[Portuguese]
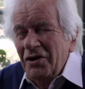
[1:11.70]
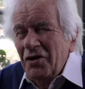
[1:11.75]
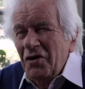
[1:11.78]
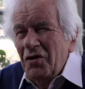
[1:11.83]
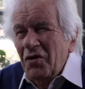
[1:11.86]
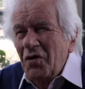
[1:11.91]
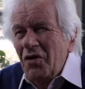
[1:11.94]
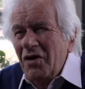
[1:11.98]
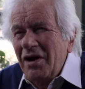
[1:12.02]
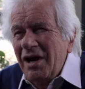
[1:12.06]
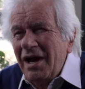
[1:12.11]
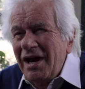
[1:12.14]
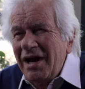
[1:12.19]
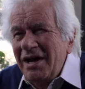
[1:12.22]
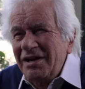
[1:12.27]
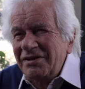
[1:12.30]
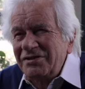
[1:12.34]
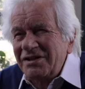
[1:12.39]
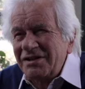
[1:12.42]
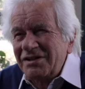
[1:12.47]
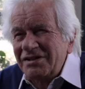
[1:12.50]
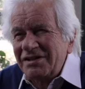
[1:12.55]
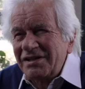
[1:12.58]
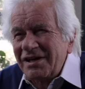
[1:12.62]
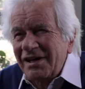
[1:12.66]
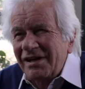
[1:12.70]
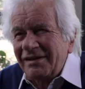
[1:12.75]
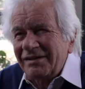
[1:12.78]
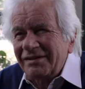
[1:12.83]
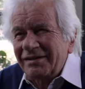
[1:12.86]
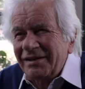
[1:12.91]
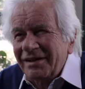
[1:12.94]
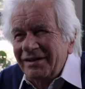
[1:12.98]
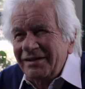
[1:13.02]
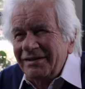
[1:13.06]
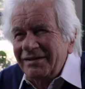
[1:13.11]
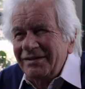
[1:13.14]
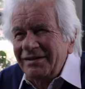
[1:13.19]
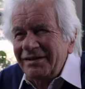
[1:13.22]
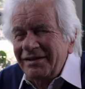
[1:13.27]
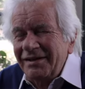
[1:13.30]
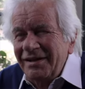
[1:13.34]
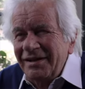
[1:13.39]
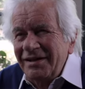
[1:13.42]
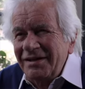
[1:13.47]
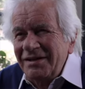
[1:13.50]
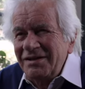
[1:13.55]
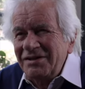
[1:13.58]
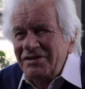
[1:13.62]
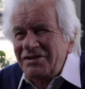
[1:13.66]
Olá, Giselda.
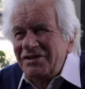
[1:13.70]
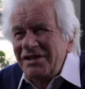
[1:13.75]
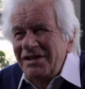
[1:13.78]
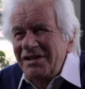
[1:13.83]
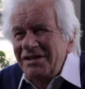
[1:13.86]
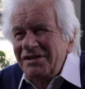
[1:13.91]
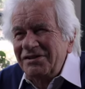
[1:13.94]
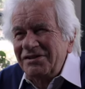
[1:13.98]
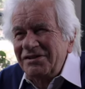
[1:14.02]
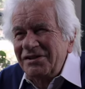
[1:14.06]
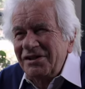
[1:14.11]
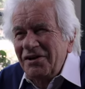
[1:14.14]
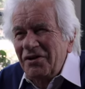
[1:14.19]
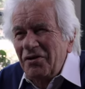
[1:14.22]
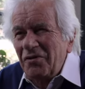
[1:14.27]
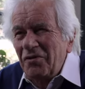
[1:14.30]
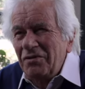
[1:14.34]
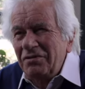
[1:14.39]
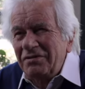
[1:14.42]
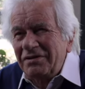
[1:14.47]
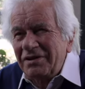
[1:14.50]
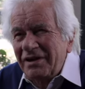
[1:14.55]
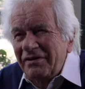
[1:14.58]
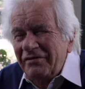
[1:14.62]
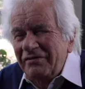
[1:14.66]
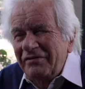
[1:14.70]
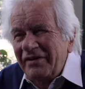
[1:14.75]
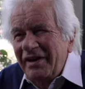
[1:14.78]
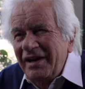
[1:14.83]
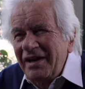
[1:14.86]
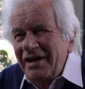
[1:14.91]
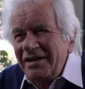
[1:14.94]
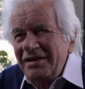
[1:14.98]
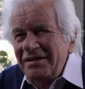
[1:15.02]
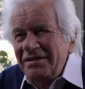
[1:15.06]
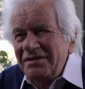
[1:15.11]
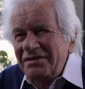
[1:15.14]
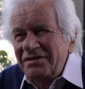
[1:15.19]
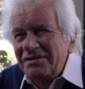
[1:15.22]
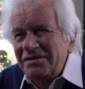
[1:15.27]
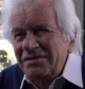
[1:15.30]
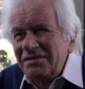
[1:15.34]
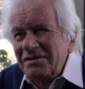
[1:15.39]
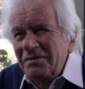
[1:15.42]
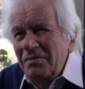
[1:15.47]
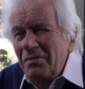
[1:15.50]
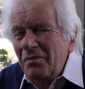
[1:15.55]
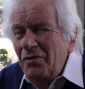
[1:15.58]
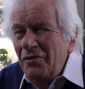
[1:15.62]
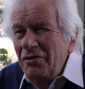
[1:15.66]
Seja outra
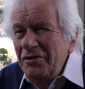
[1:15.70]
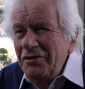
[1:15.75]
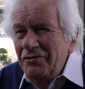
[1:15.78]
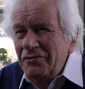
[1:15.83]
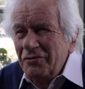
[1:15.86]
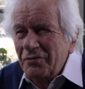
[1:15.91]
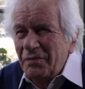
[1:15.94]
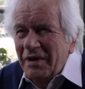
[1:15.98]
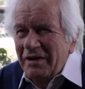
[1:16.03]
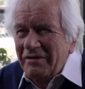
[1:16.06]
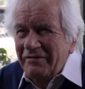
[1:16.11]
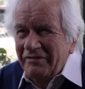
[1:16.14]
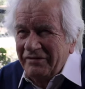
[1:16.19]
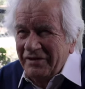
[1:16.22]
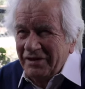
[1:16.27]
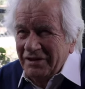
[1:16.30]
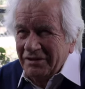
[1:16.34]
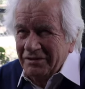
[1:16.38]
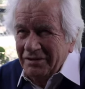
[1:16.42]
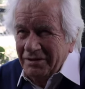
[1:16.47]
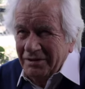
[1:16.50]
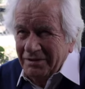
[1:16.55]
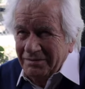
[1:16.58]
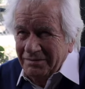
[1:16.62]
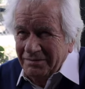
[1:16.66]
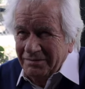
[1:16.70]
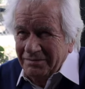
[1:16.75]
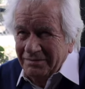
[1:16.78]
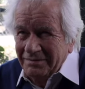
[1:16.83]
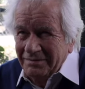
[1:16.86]
vez muito bem-vinda.